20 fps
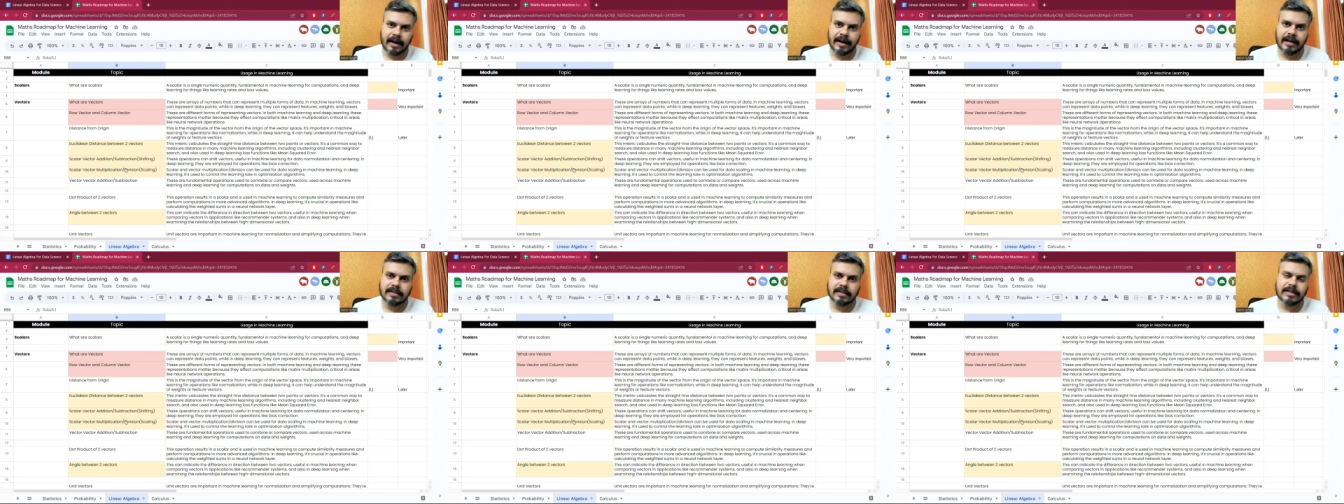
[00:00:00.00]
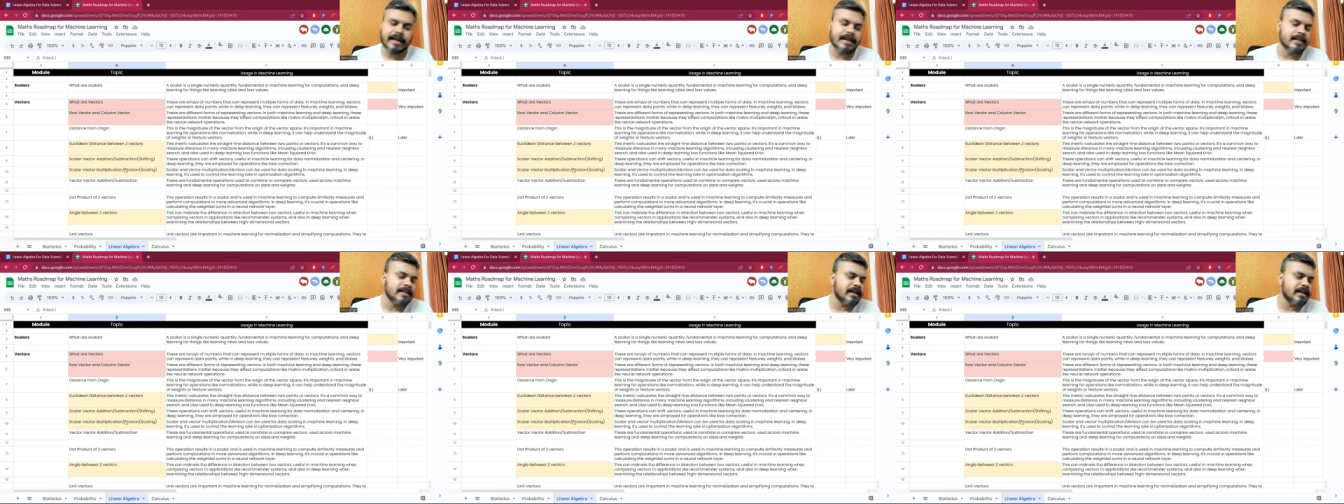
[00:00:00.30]
डेटा
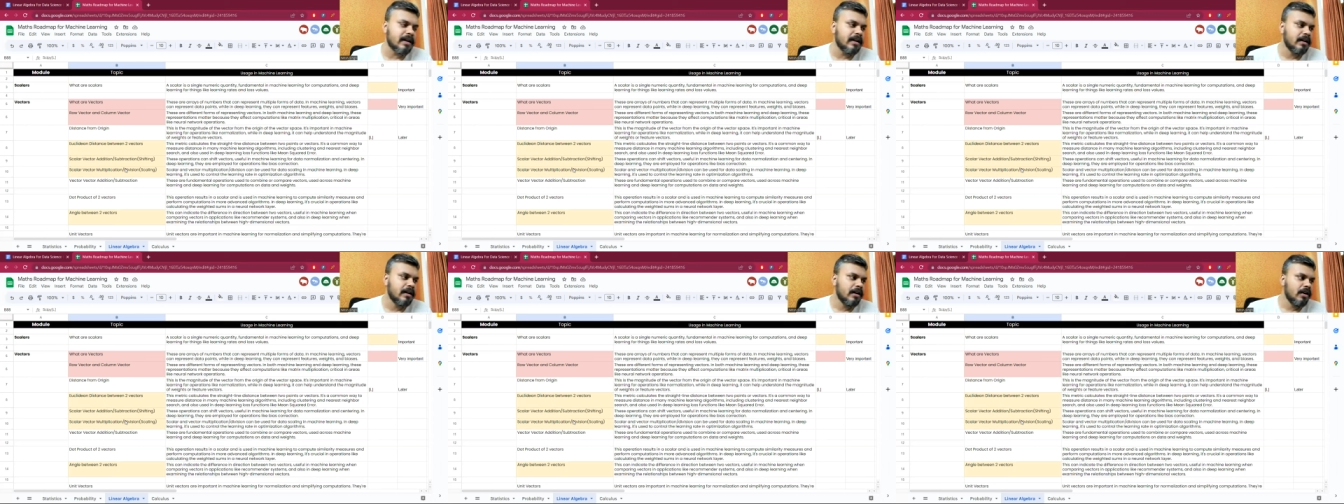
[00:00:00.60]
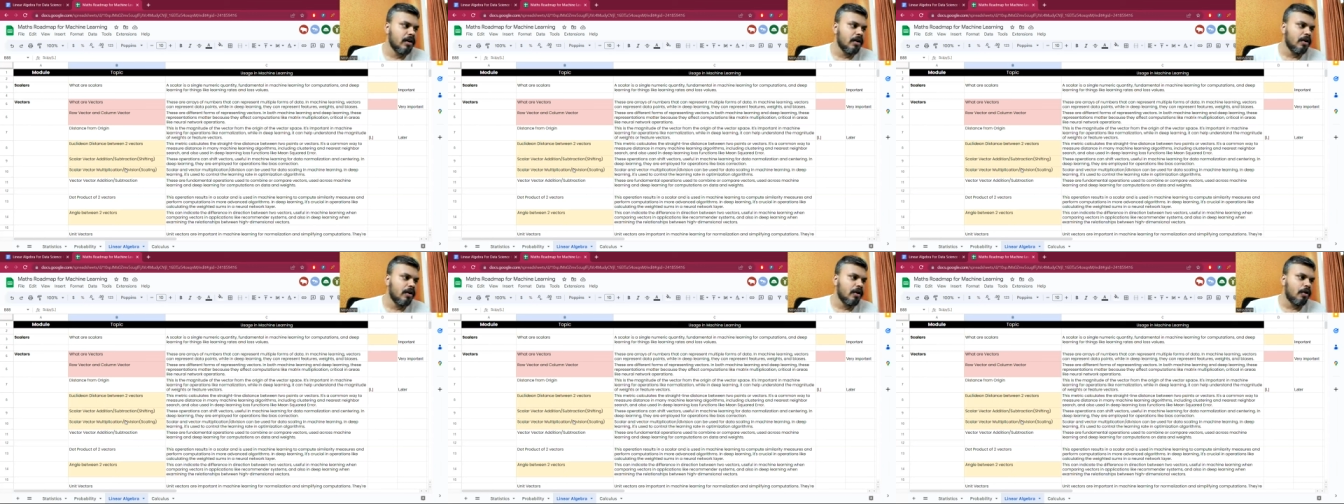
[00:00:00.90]
साइंस का
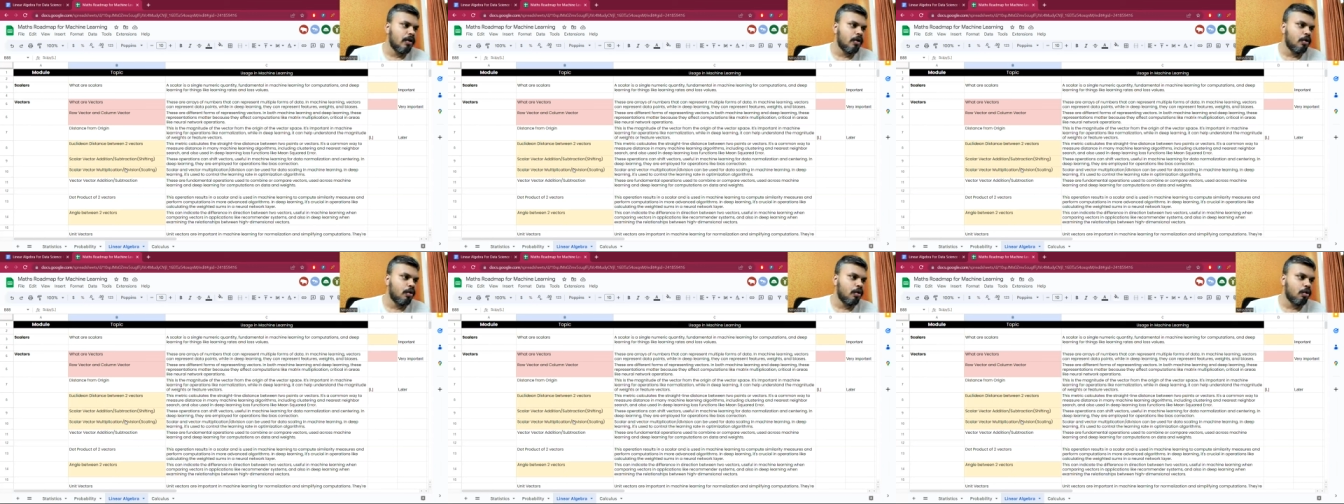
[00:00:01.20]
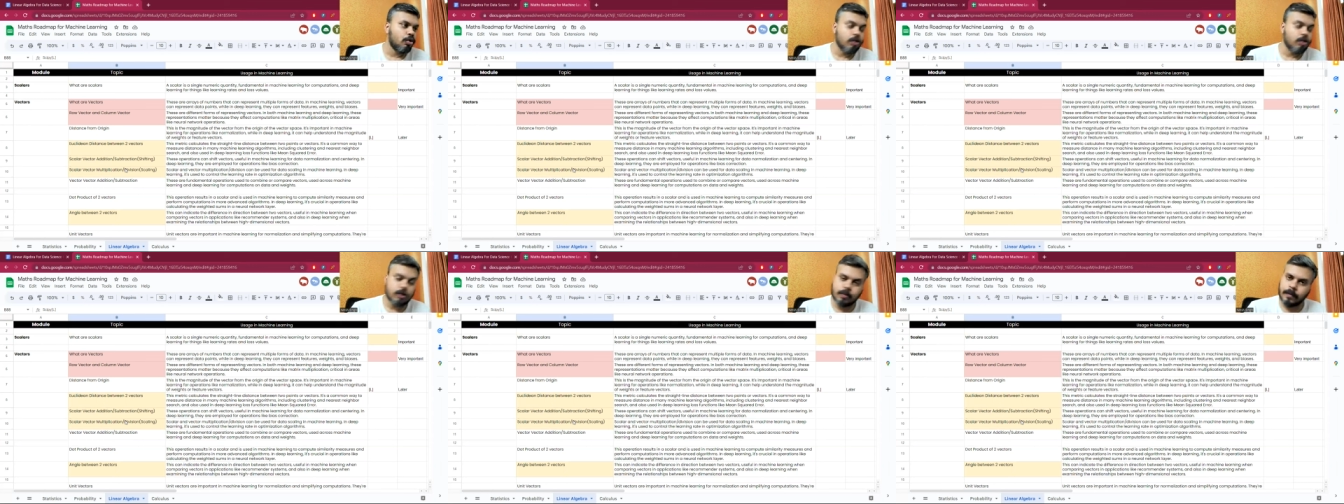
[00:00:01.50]

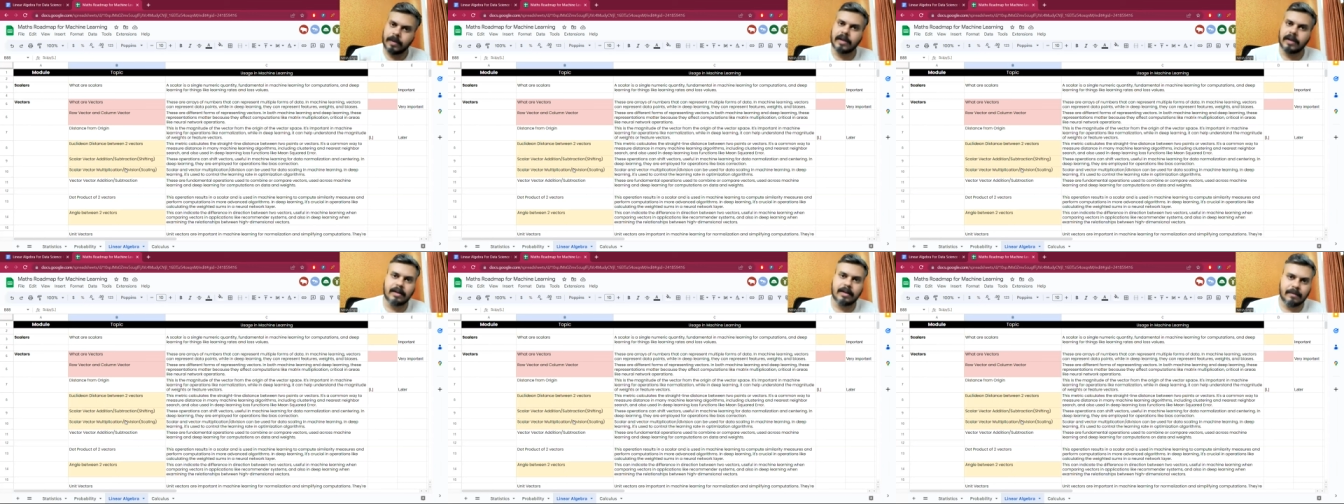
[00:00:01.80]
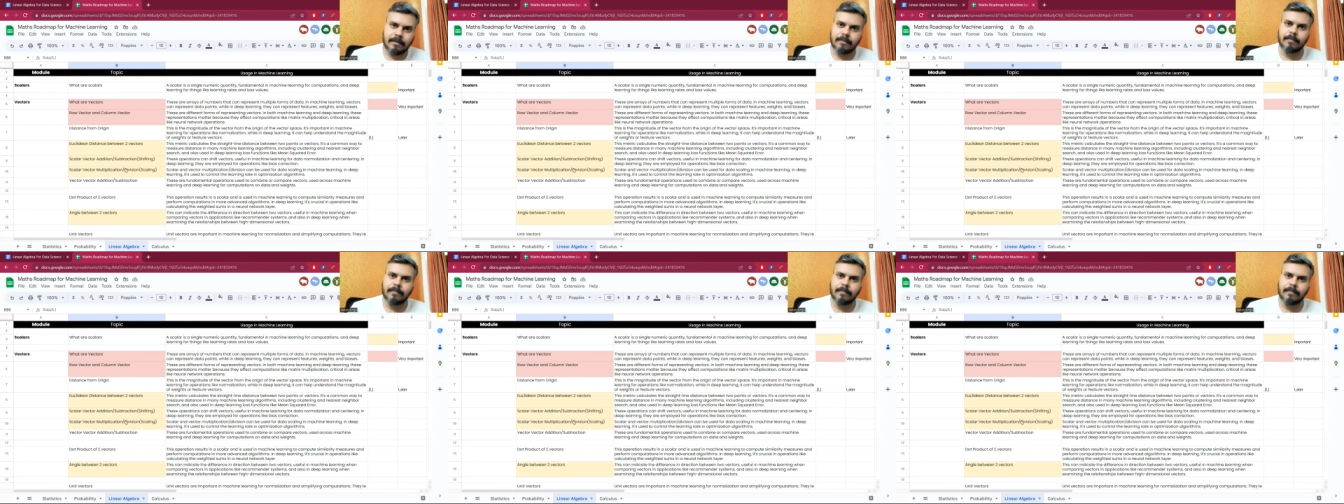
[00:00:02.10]
उसमें